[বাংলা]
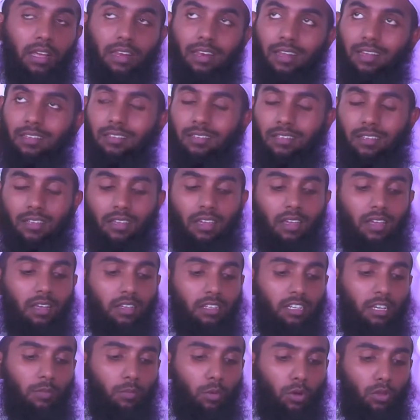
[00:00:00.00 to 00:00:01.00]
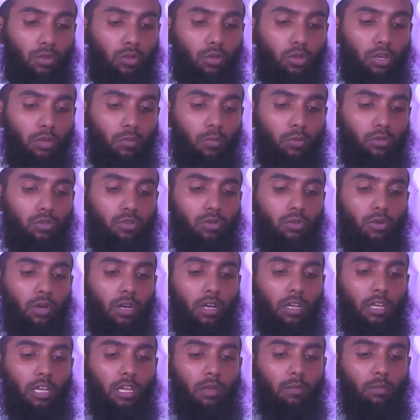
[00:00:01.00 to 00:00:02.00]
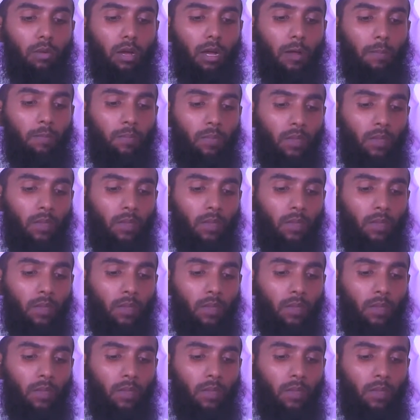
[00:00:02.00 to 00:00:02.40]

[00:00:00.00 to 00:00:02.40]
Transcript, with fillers: রাখছে সেই বন্ধকি পশু হয় কিংবা